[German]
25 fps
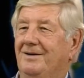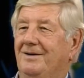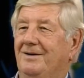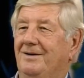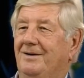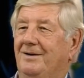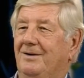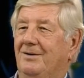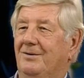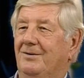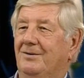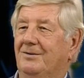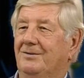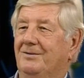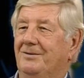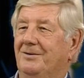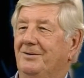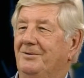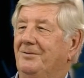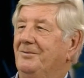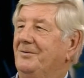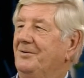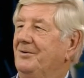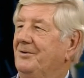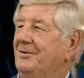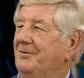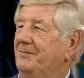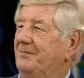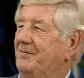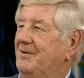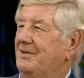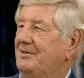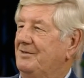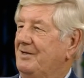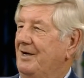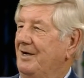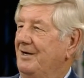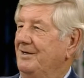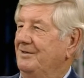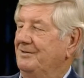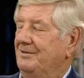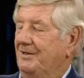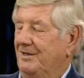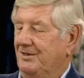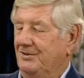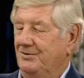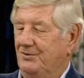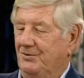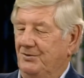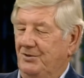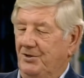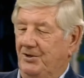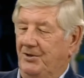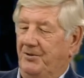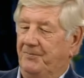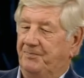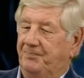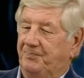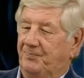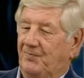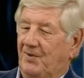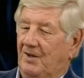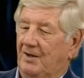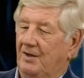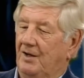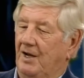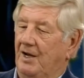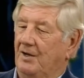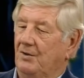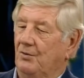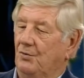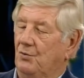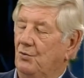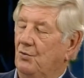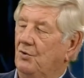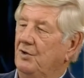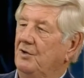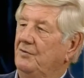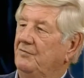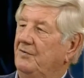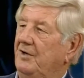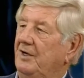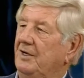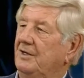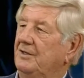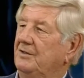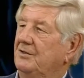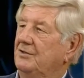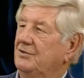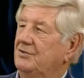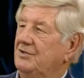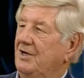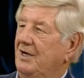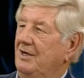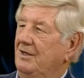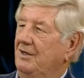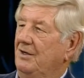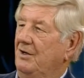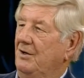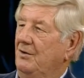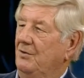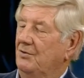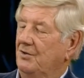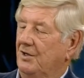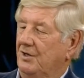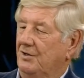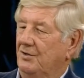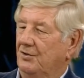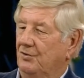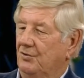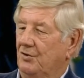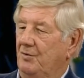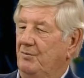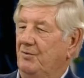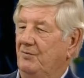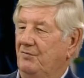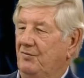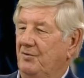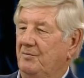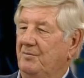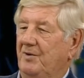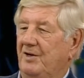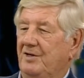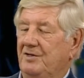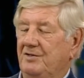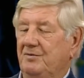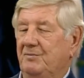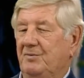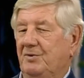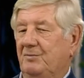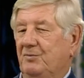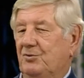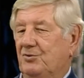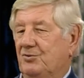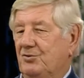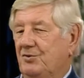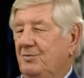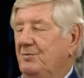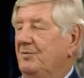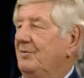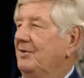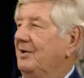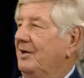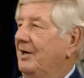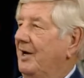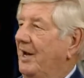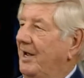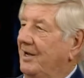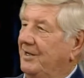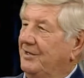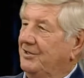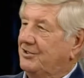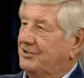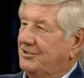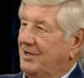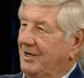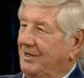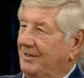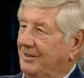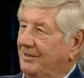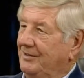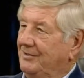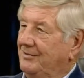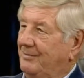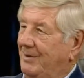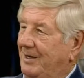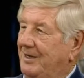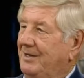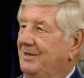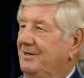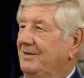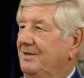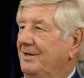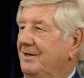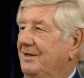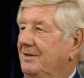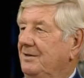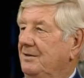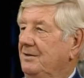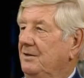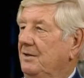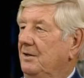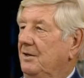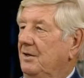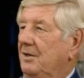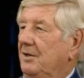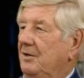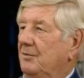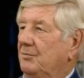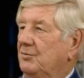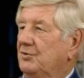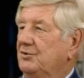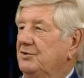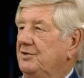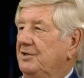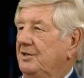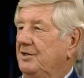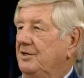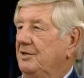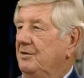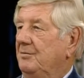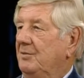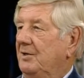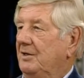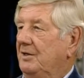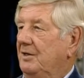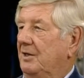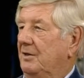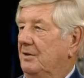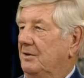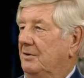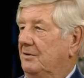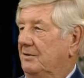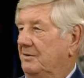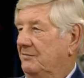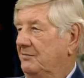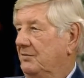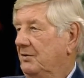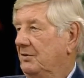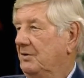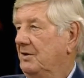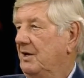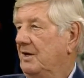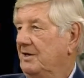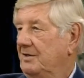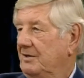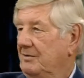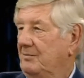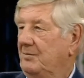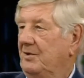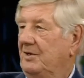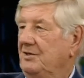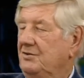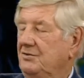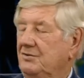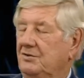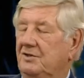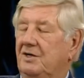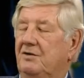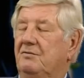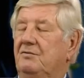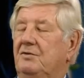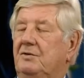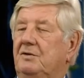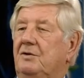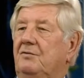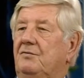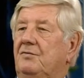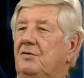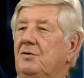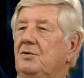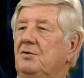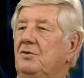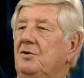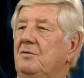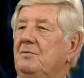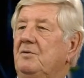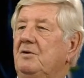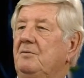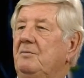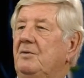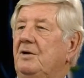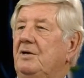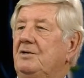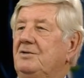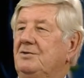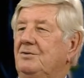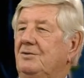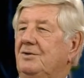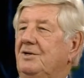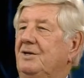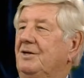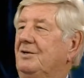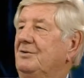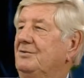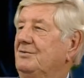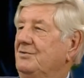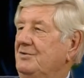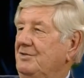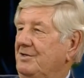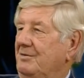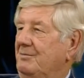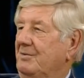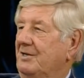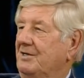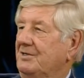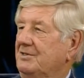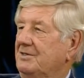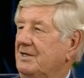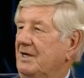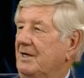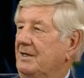Und dann, äh, das heißt also, ein hochentwickeltes Chakra oder eine Gruppe von Menschen mit bestimmten gleichen Chakrenqualitäten muss nicht immer der äh, erfolgreiche Mensch oder der vollkommene Mensch oder der gesunde Mensch sein.